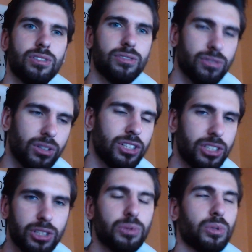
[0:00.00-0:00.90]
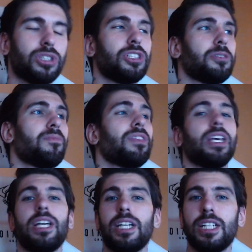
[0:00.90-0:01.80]
w woli ścisłości.
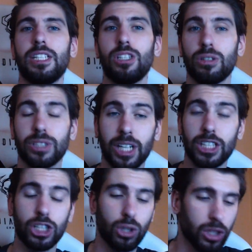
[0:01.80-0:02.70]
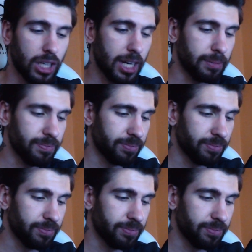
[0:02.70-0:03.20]
No, także to tyle.